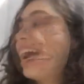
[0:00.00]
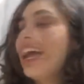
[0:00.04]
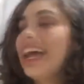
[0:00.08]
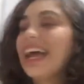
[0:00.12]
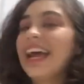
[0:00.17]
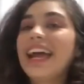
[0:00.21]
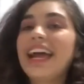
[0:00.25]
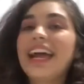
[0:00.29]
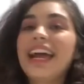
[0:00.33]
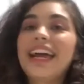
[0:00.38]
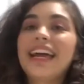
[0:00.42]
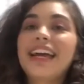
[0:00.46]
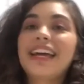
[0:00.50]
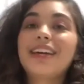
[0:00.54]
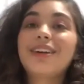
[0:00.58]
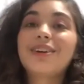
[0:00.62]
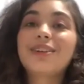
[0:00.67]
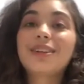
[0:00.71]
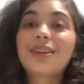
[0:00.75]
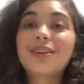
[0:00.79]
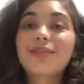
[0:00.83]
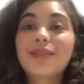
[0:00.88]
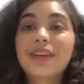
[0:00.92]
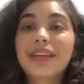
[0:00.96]
É,
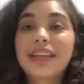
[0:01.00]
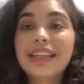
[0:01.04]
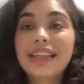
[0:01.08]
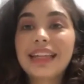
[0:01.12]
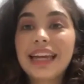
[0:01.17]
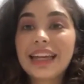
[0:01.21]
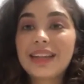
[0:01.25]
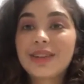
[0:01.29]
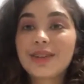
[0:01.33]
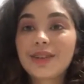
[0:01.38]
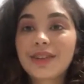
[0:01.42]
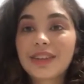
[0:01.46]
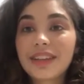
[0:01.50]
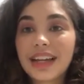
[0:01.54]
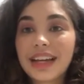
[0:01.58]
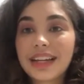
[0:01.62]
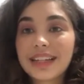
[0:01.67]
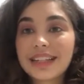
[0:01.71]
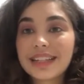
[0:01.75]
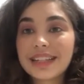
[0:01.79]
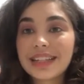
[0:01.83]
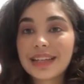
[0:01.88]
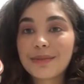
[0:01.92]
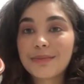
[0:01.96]
eu também tento
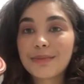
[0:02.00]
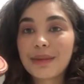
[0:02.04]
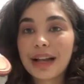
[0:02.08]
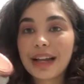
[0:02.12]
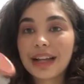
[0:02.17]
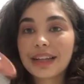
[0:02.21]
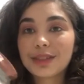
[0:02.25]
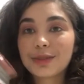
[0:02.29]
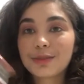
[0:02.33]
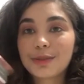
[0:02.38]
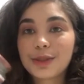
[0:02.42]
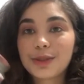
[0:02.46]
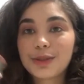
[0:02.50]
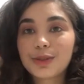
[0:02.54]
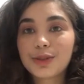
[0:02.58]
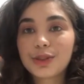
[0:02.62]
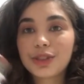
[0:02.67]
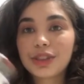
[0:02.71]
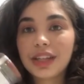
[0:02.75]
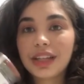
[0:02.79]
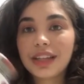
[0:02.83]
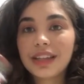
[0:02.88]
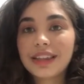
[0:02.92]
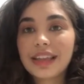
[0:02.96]
trazer embalagens mais
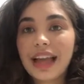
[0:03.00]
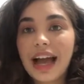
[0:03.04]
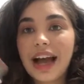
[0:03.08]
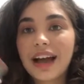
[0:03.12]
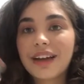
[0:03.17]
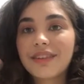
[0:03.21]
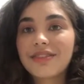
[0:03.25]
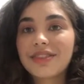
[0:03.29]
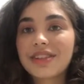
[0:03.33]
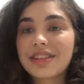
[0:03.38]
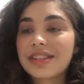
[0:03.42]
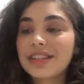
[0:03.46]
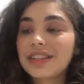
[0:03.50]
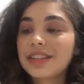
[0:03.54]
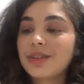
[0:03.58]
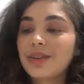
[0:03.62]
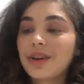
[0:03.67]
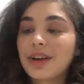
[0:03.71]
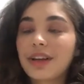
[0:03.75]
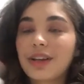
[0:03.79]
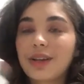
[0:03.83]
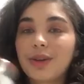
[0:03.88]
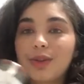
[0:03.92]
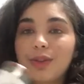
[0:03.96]
sustentáveis,
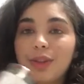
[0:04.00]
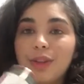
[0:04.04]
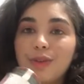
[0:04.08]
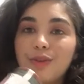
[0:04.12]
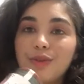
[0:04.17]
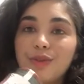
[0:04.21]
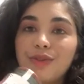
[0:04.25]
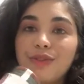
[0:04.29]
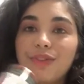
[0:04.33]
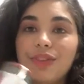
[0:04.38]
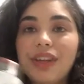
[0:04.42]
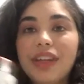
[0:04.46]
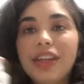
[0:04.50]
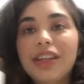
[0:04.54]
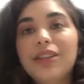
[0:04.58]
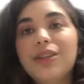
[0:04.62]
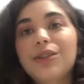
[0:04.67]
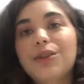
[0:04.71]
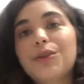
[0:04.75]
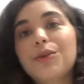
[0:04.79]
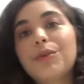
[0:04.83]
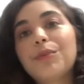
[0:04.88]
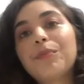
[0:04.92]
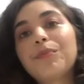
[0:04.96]
então aqui eu tenho
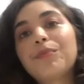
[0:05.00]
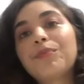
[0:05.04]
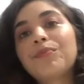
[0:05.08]
vidro,